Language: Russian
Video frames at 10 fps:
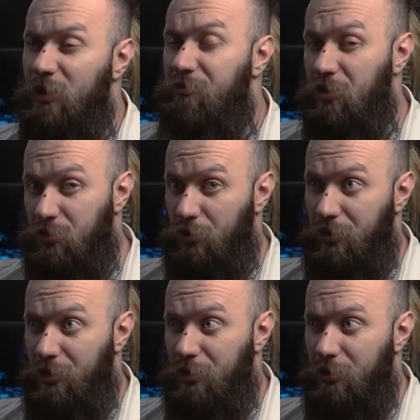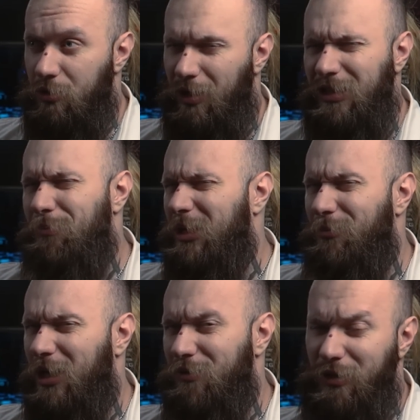В итоге она
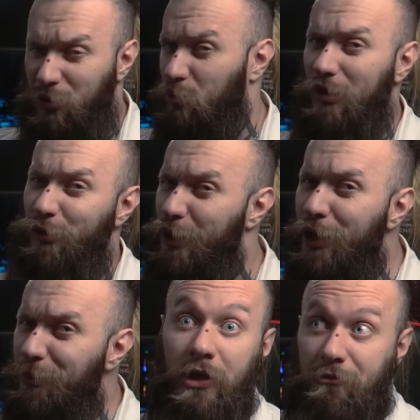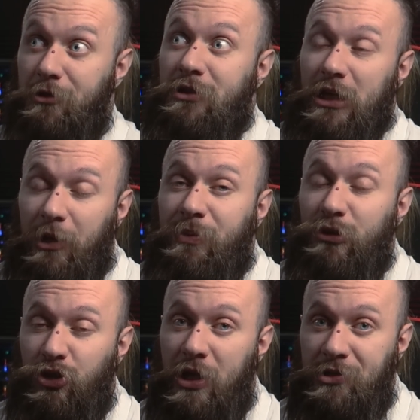переманивает оттуда людей. И вот так и
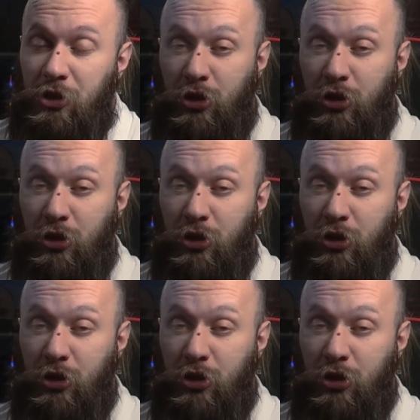получается,